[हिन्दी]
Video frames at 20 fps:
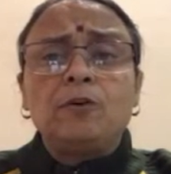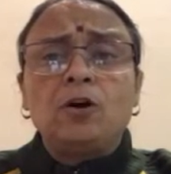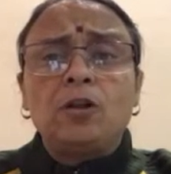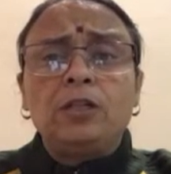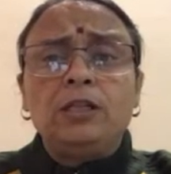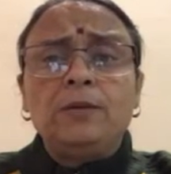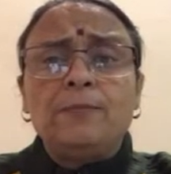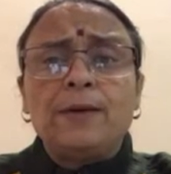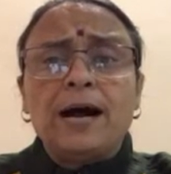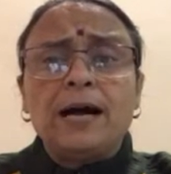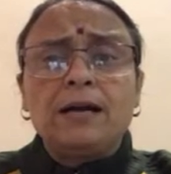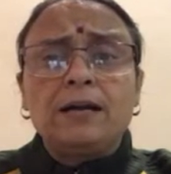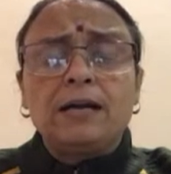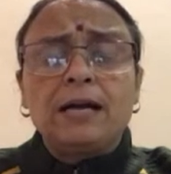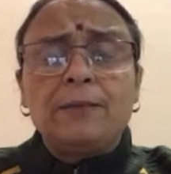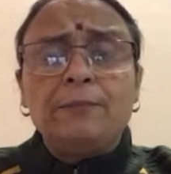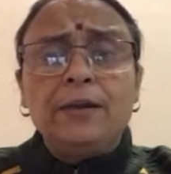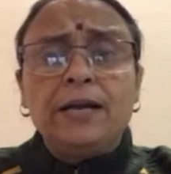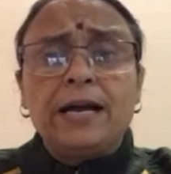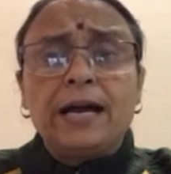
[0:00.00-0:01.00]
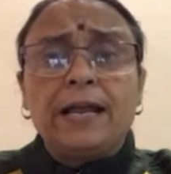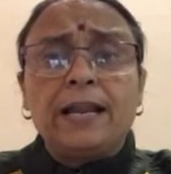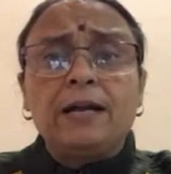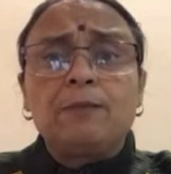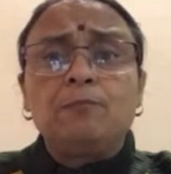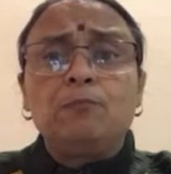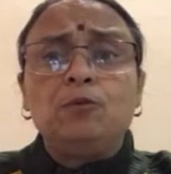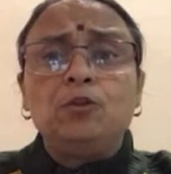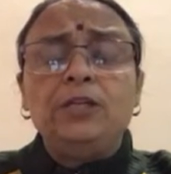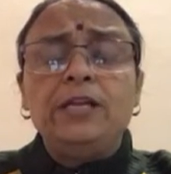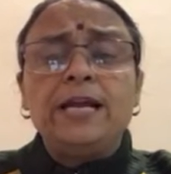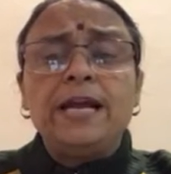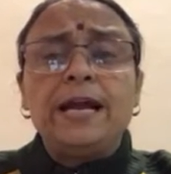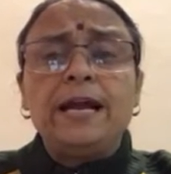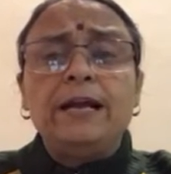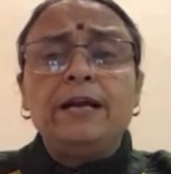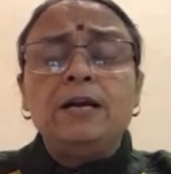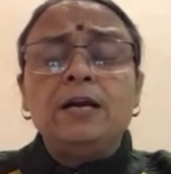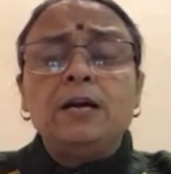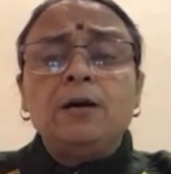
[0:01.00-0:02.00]
और दिमाग का भी कारक बुद्धि
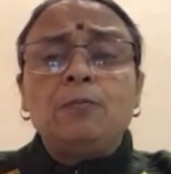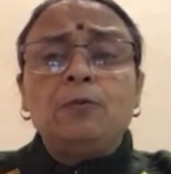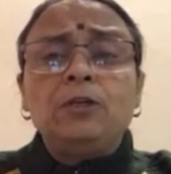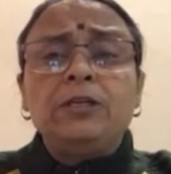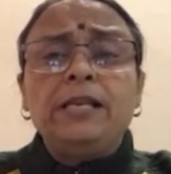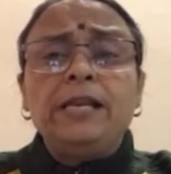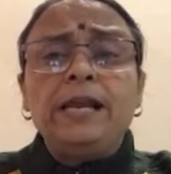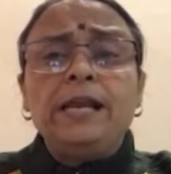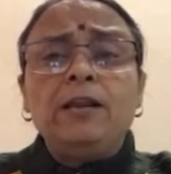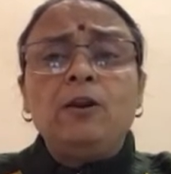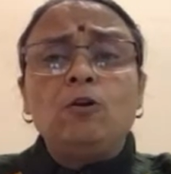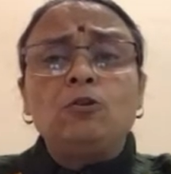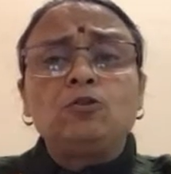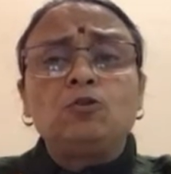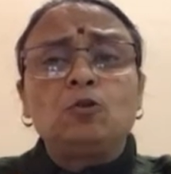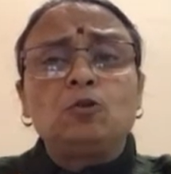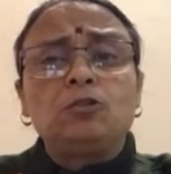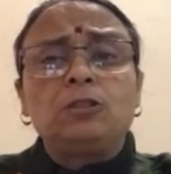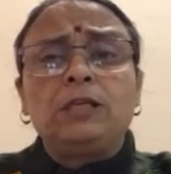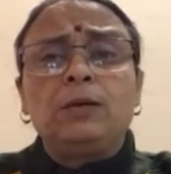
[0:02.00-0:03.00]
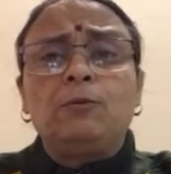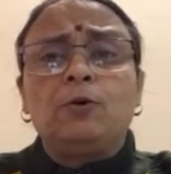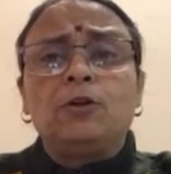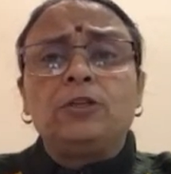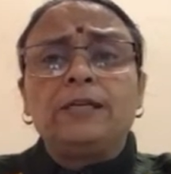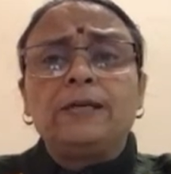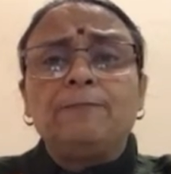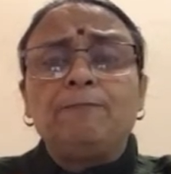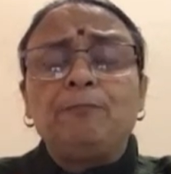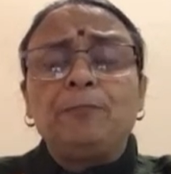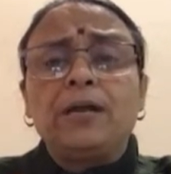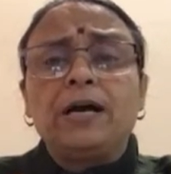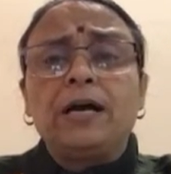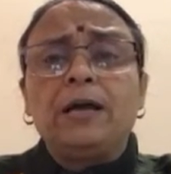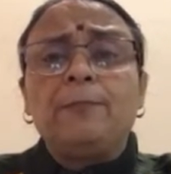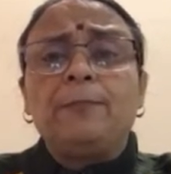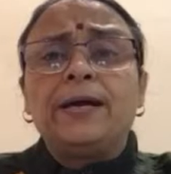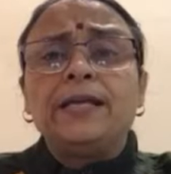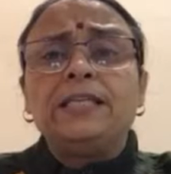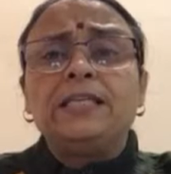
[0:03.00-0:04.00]
है तो इसलिए ये लोग सोचते बहुत हैं
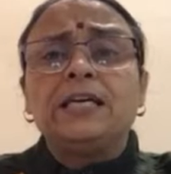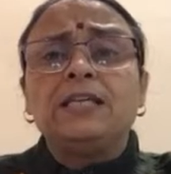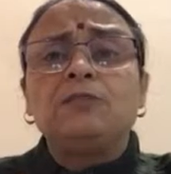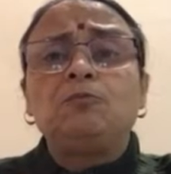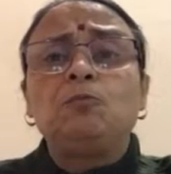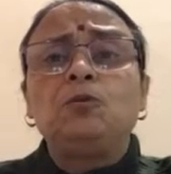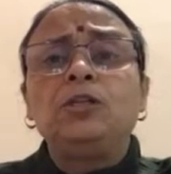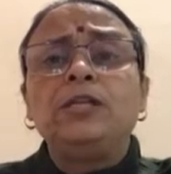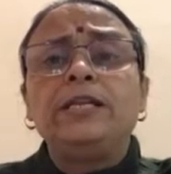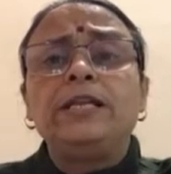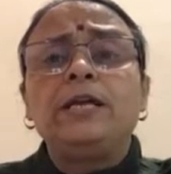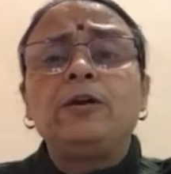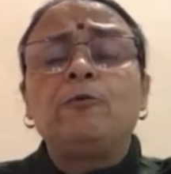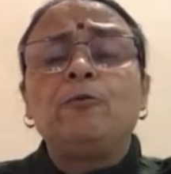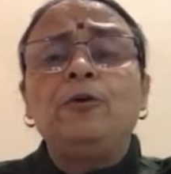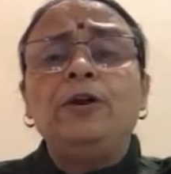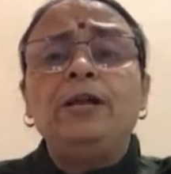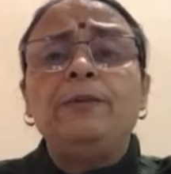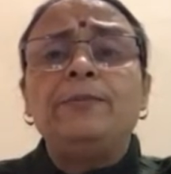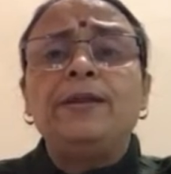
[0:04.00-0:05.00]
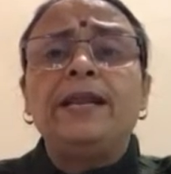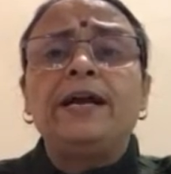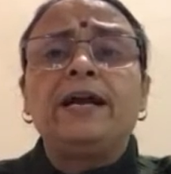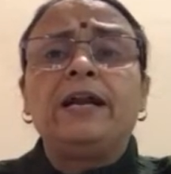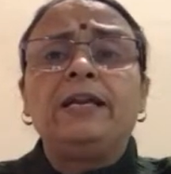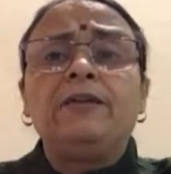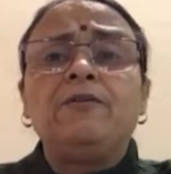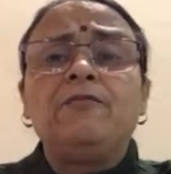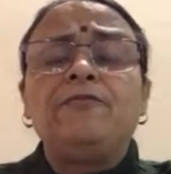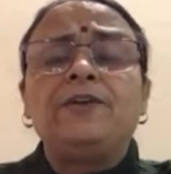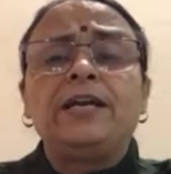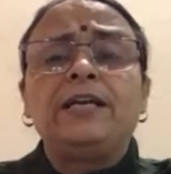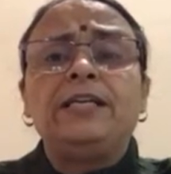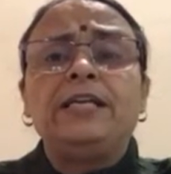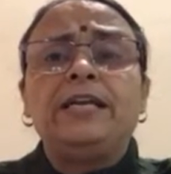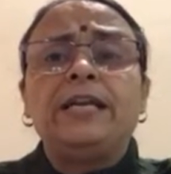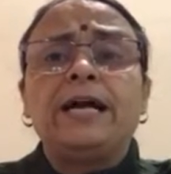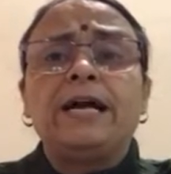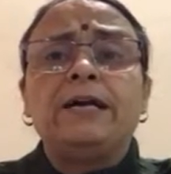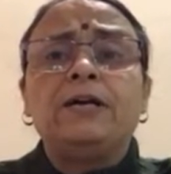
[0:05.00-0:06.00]
अगर बाई चांस बुद्ध इनकी कुंडली में नेगेटिव इफेक्ट
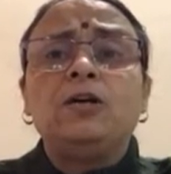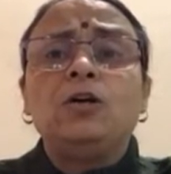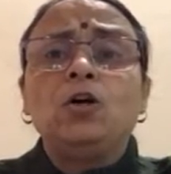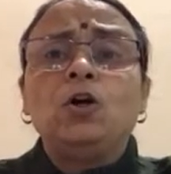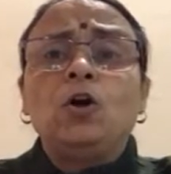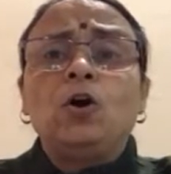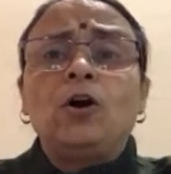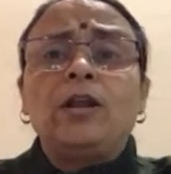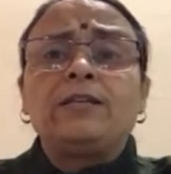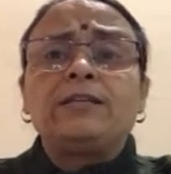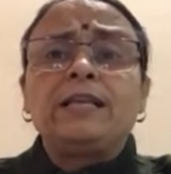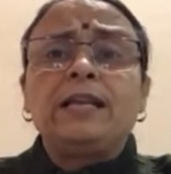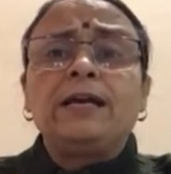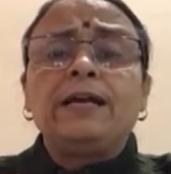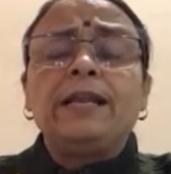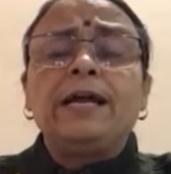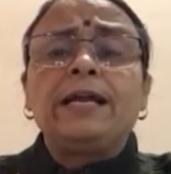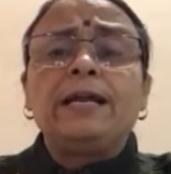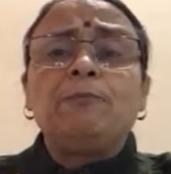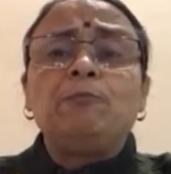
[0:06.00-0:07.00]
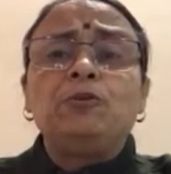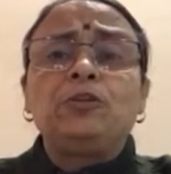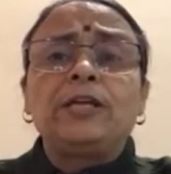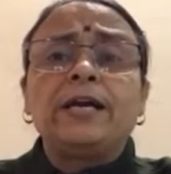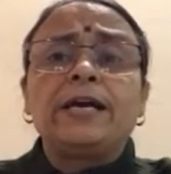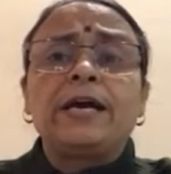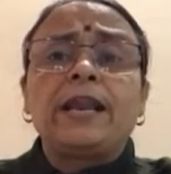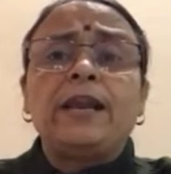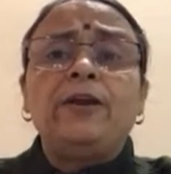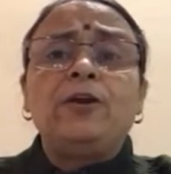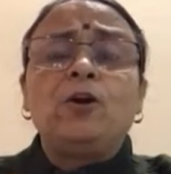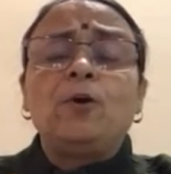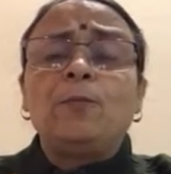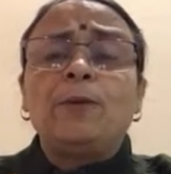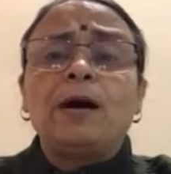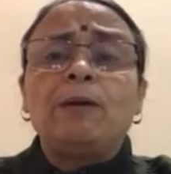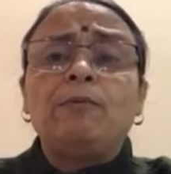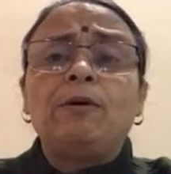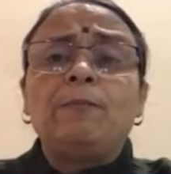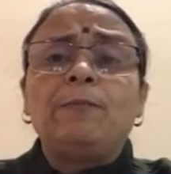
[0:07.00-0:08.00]
दे रहा है और ऐसा लग रहा है कि बुद्ध के कारण इनको
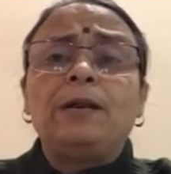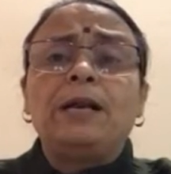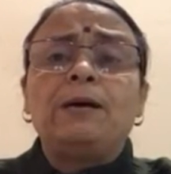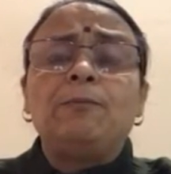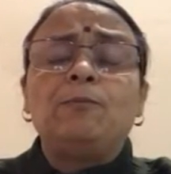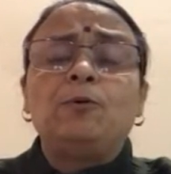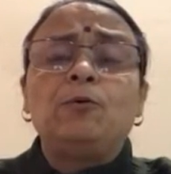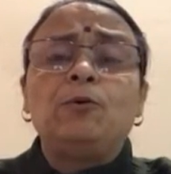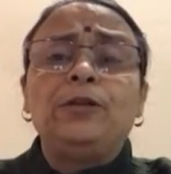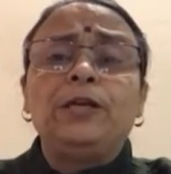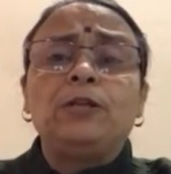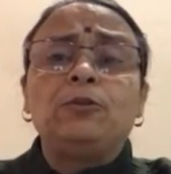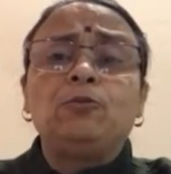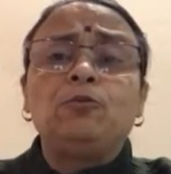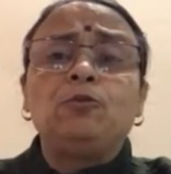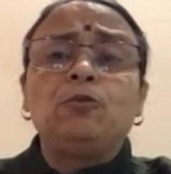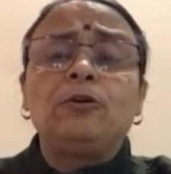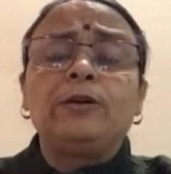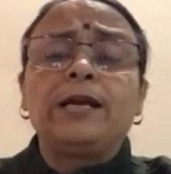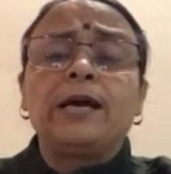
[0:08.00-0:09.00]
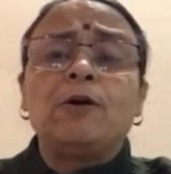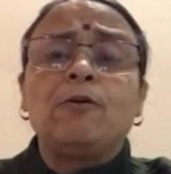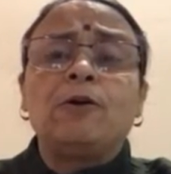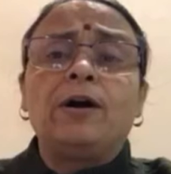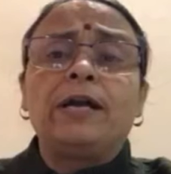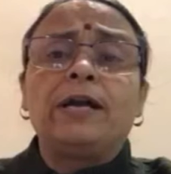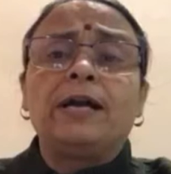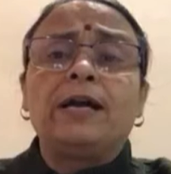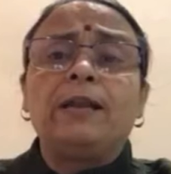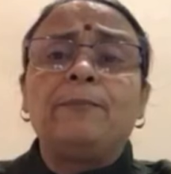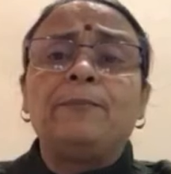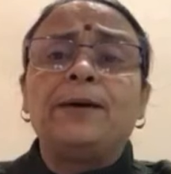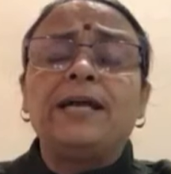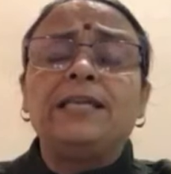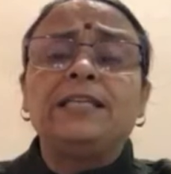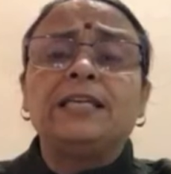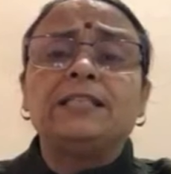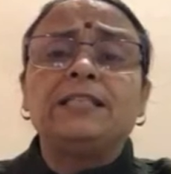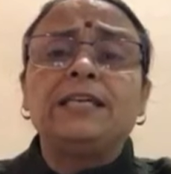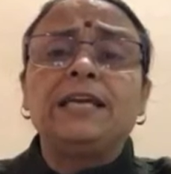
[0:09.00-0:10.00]
बार बार प्रॉब्लम हो रही है तो उनको क्या होगा कि अगर बाई
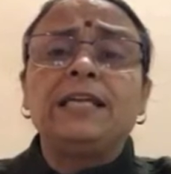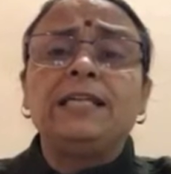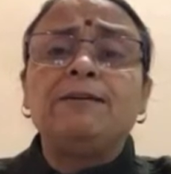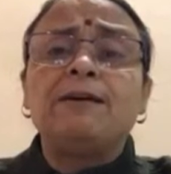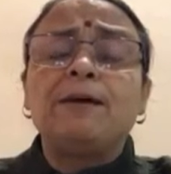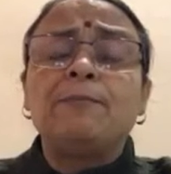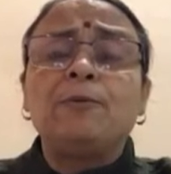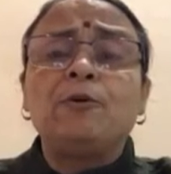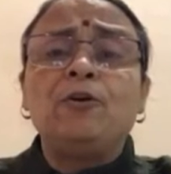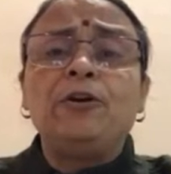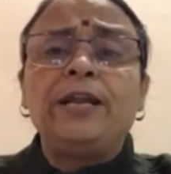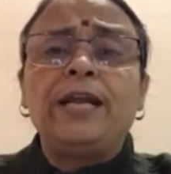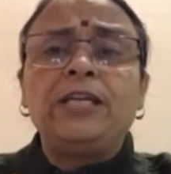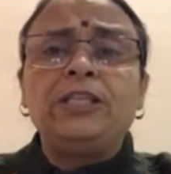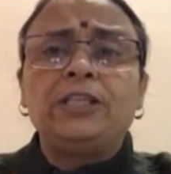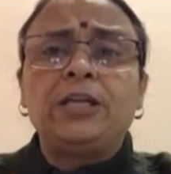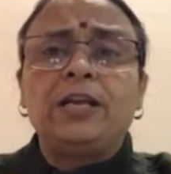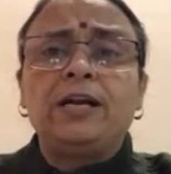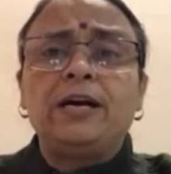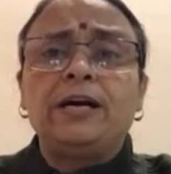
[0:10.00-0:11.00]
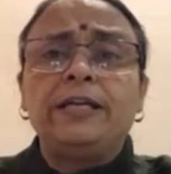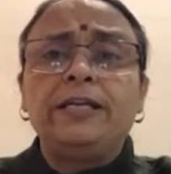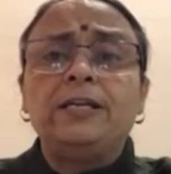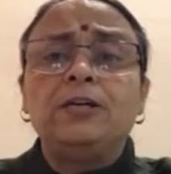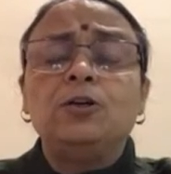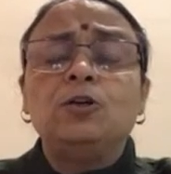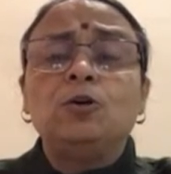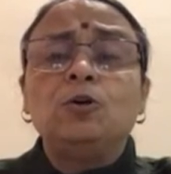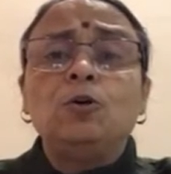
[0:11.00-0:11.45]
चांस इनके दिमाग में कोई टेंशन आ गई